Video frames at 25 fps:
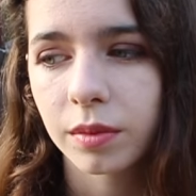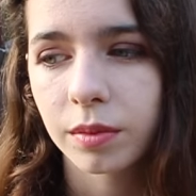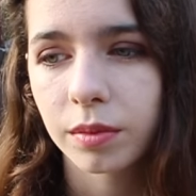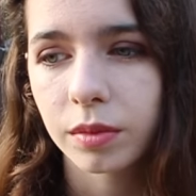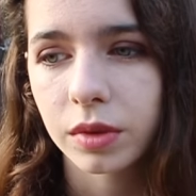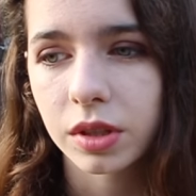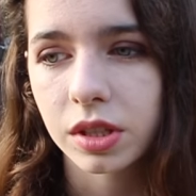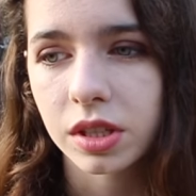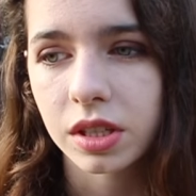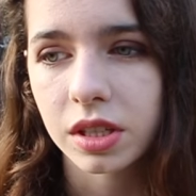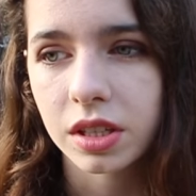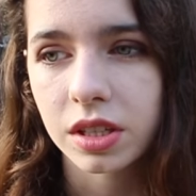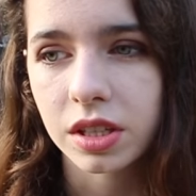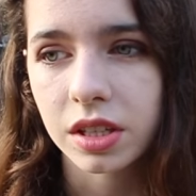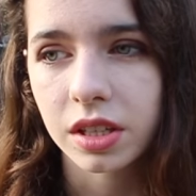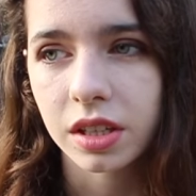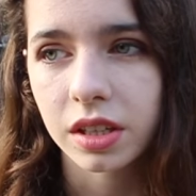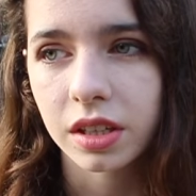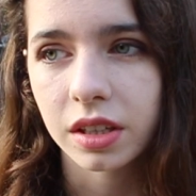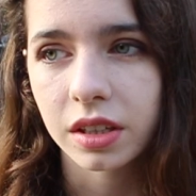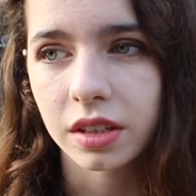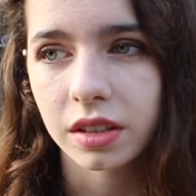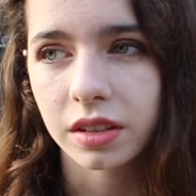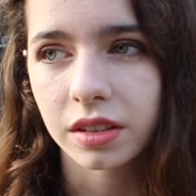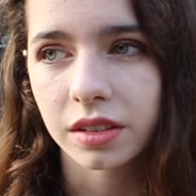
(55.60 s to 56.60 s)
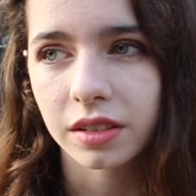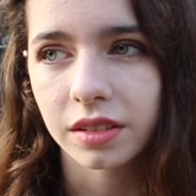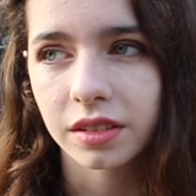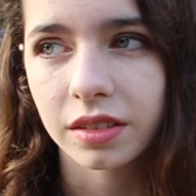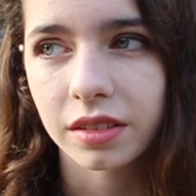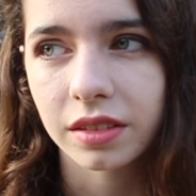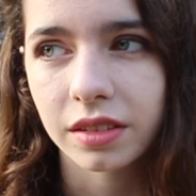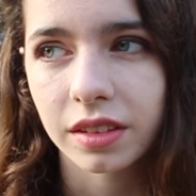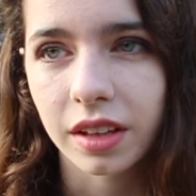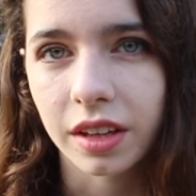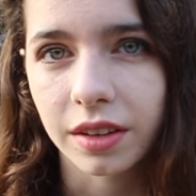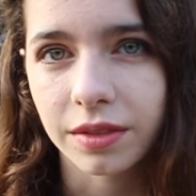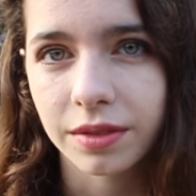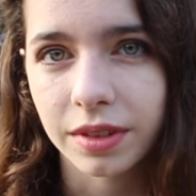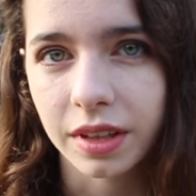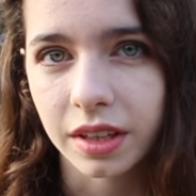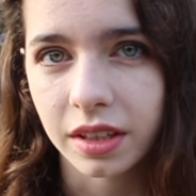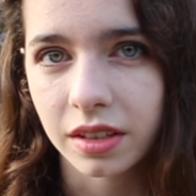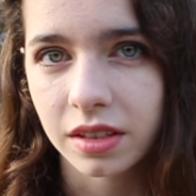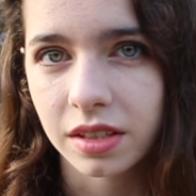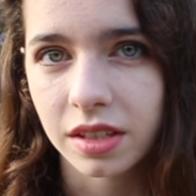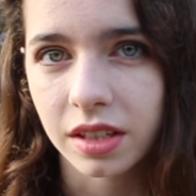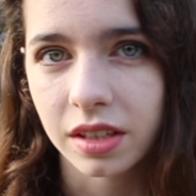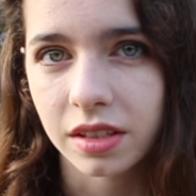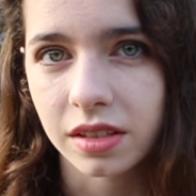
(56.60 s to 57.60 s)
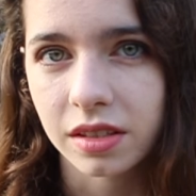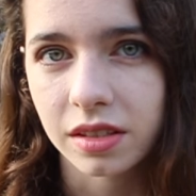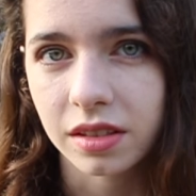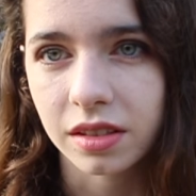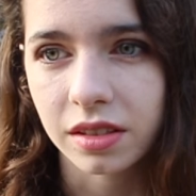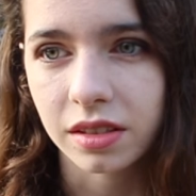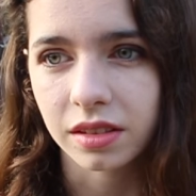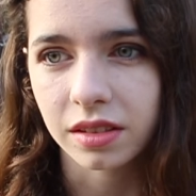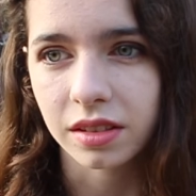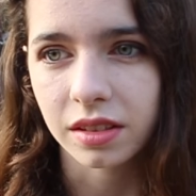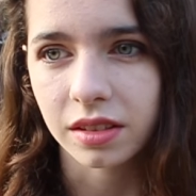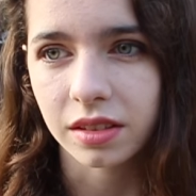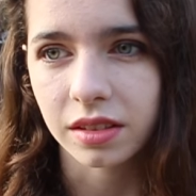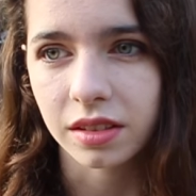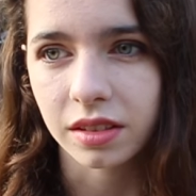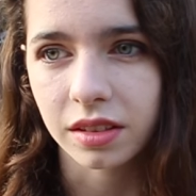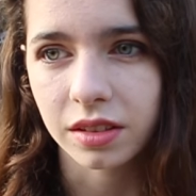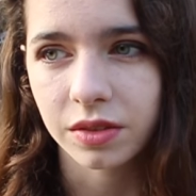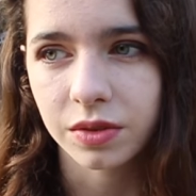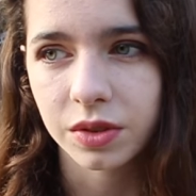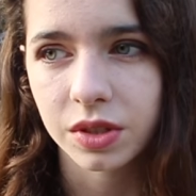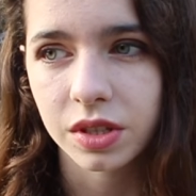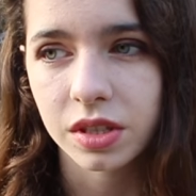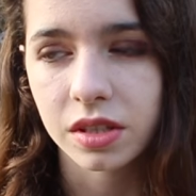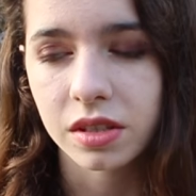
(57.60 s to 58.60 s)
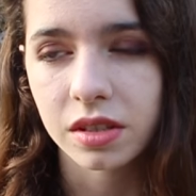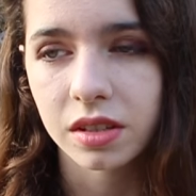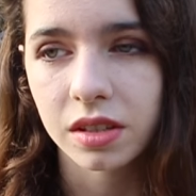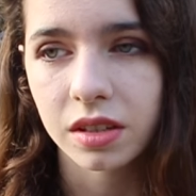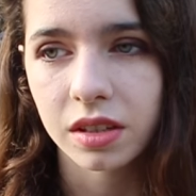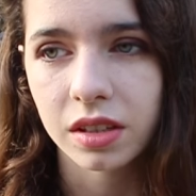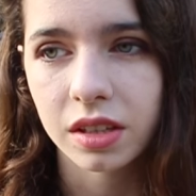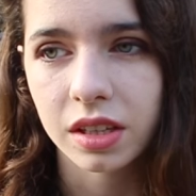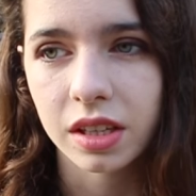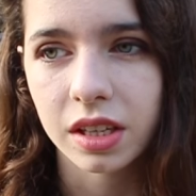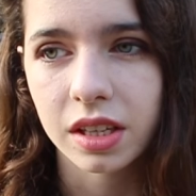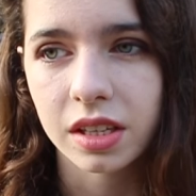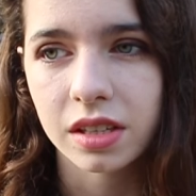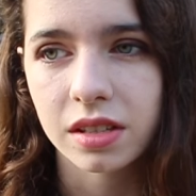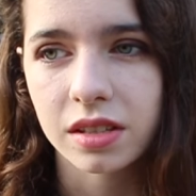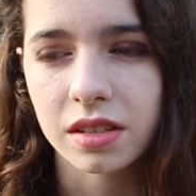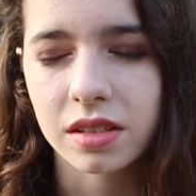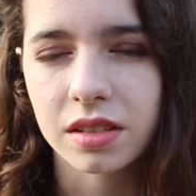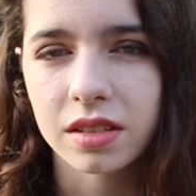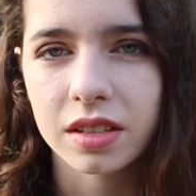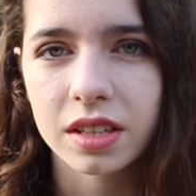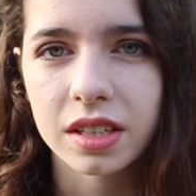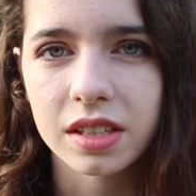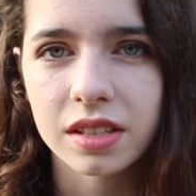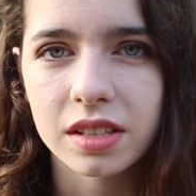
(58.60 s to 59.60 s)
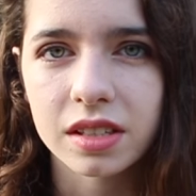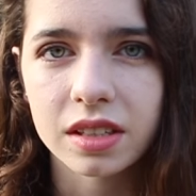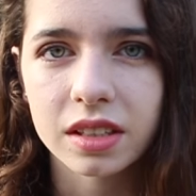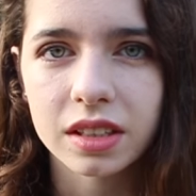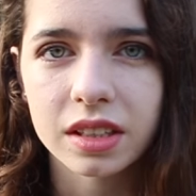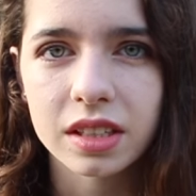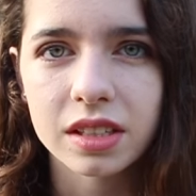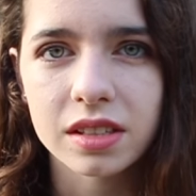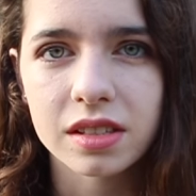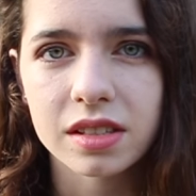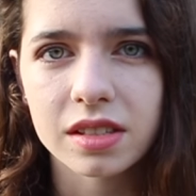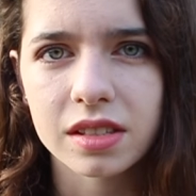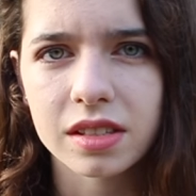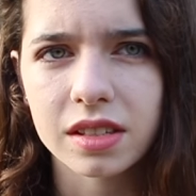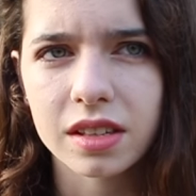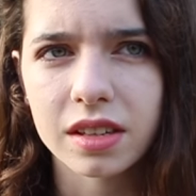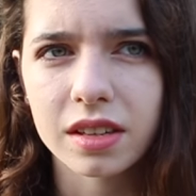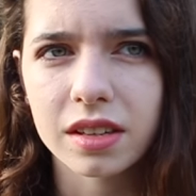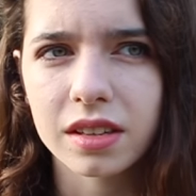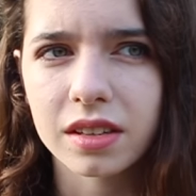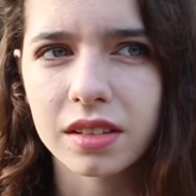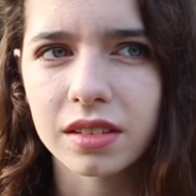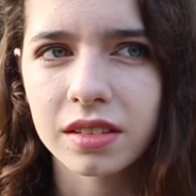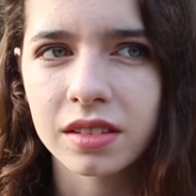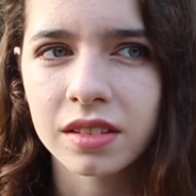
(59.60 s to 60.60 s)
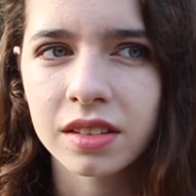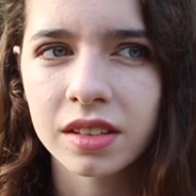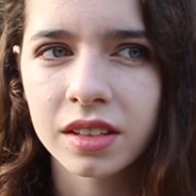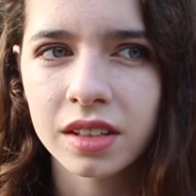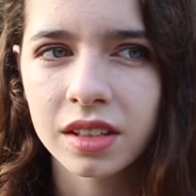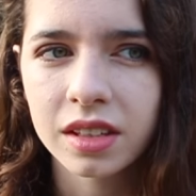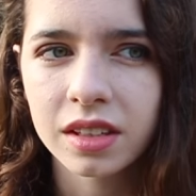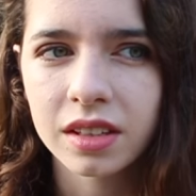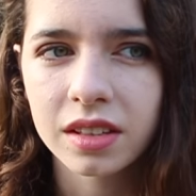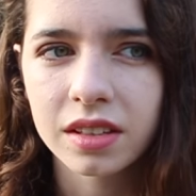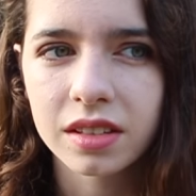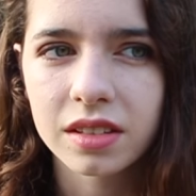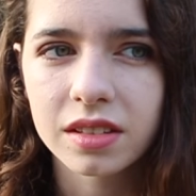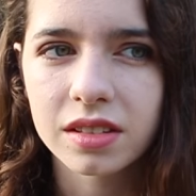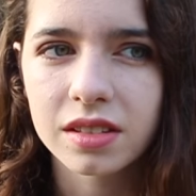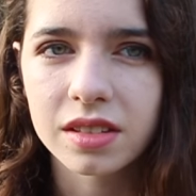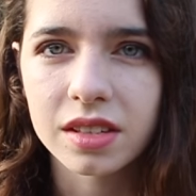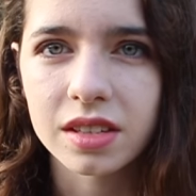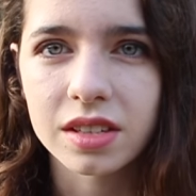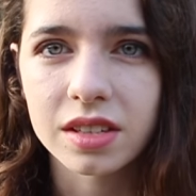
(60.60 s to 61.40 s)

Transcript: Myślę, że największa z tych wszystkich jest rezygnacja z